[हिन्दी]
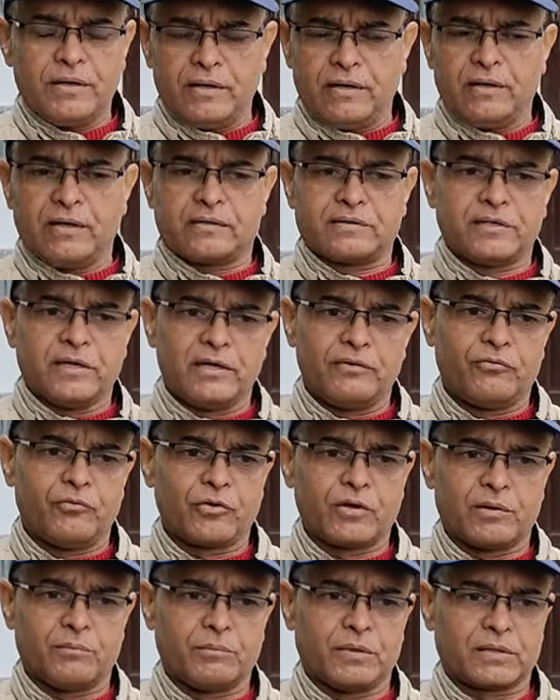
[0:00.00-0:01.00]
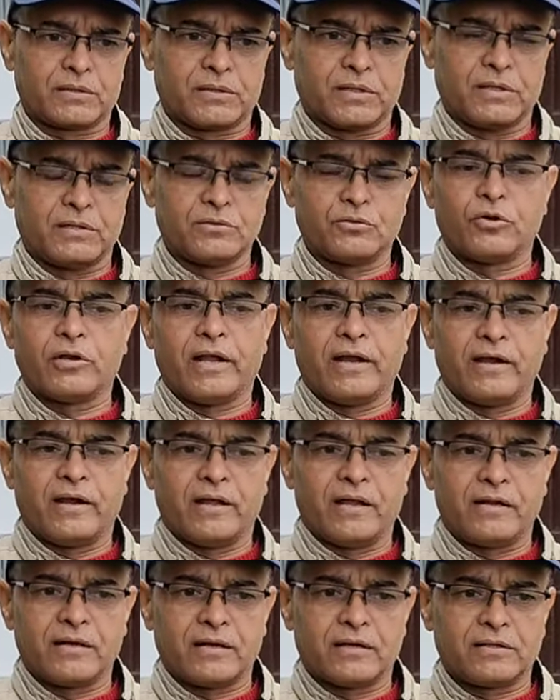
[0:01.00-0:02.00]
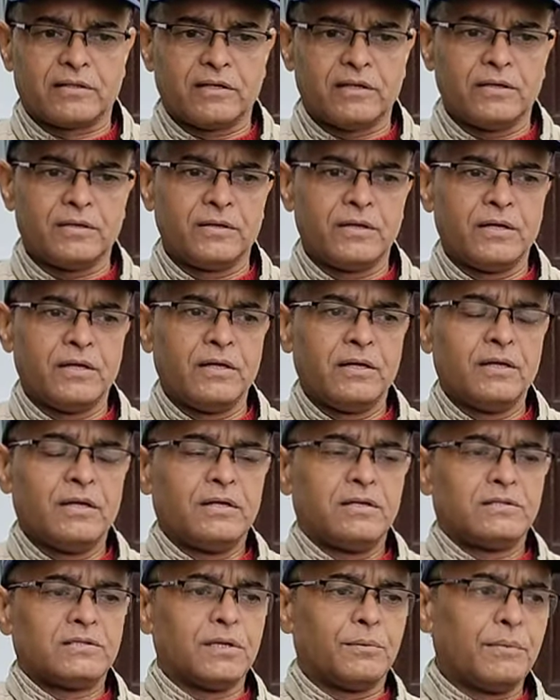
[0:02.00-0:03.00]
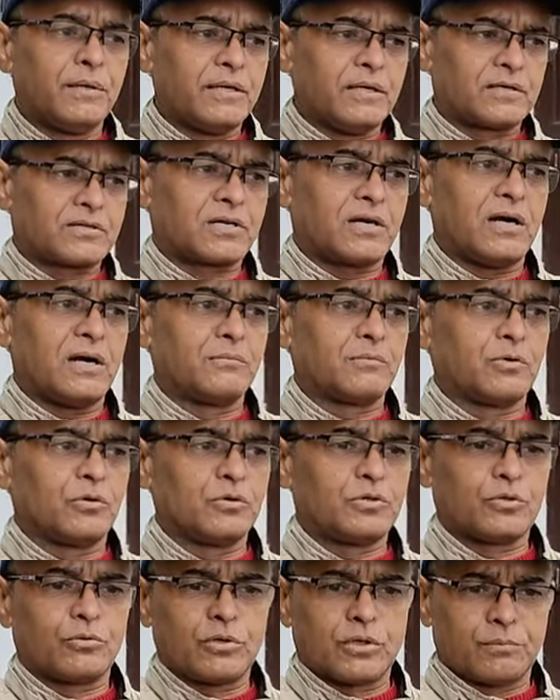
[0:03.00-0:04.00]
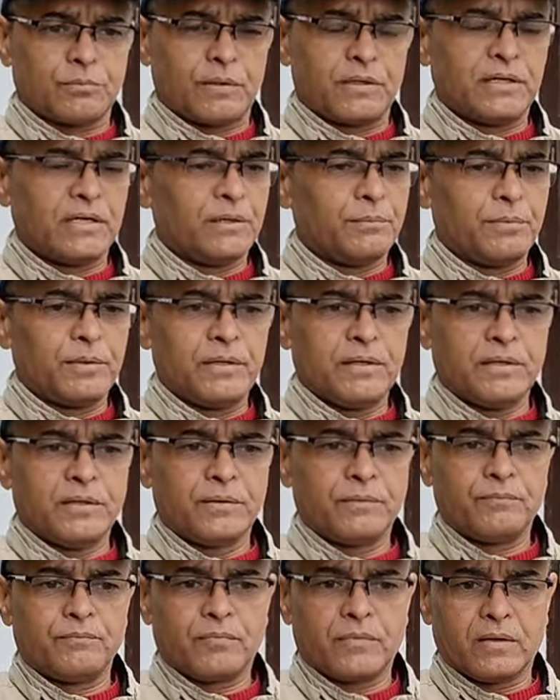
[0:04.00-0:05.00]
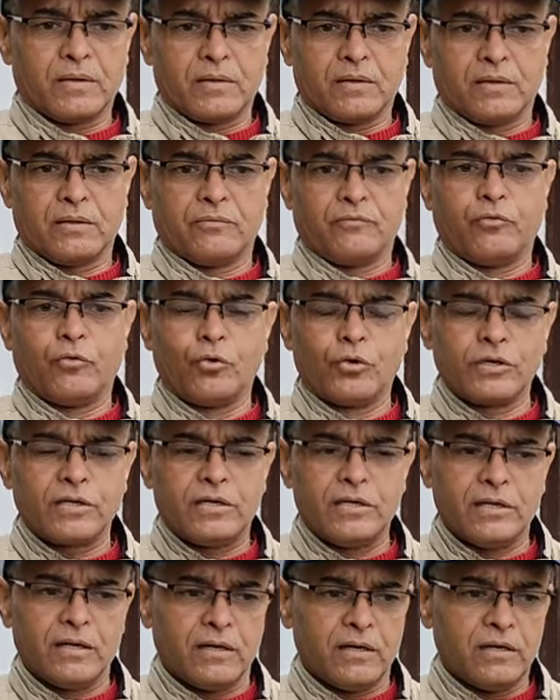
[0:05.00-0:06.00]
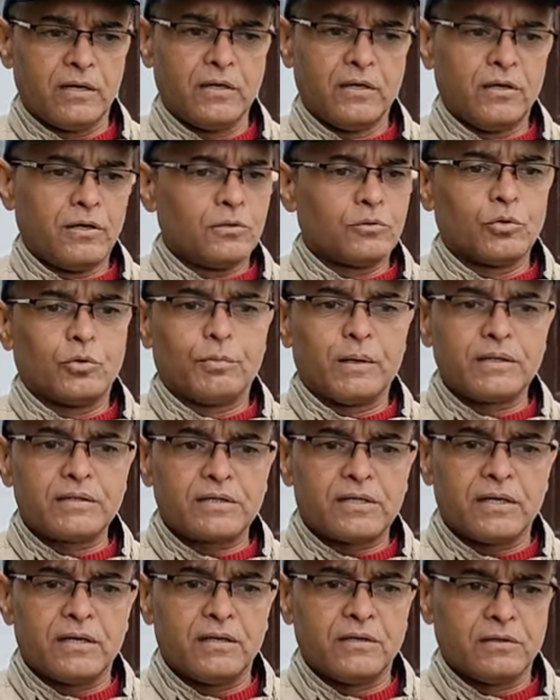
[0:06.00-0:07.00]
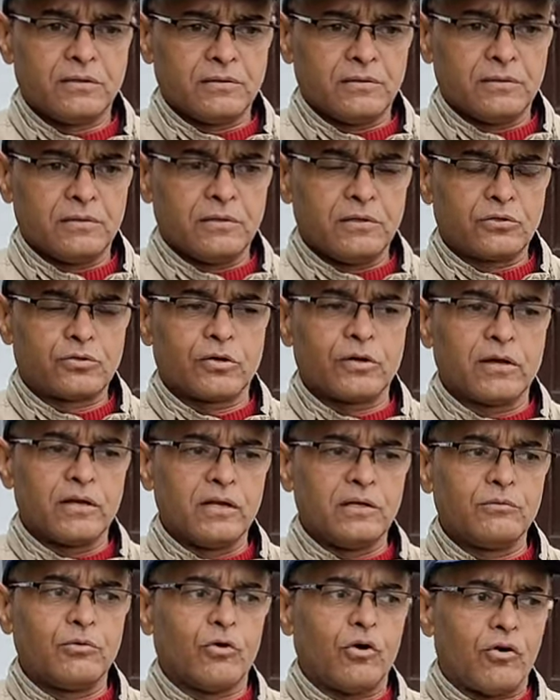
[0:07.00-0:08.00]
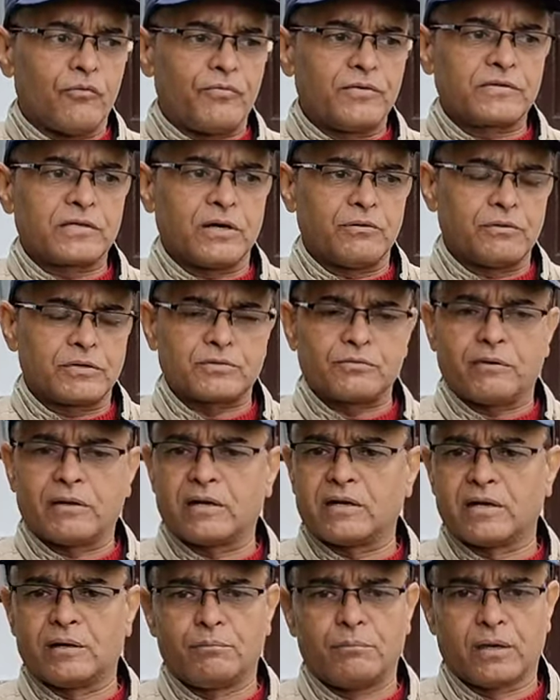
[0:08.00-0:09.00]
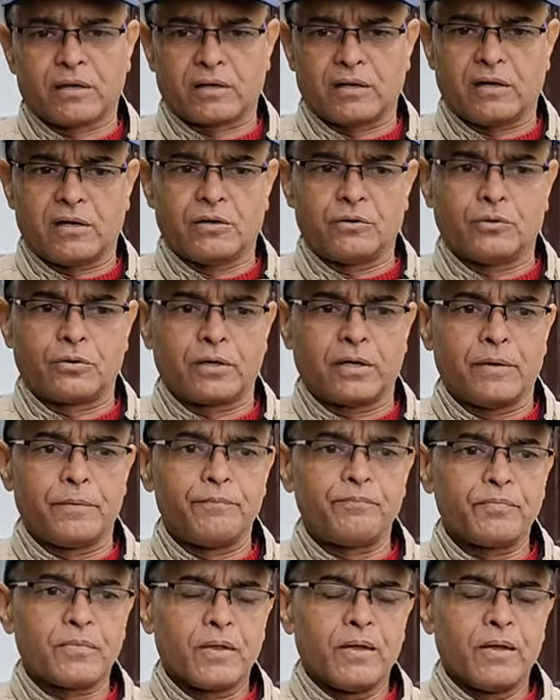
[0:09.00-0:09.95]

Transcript: में एक टेलीफ़ोन नंबर था जो लैंडलाइन का था जब मैंने शाम को ज़रूरत पड़ने पे फ़ोन किया तो बंद था नेचुरली वो ऑफिस आवर्स वाला नंबर रहा होगा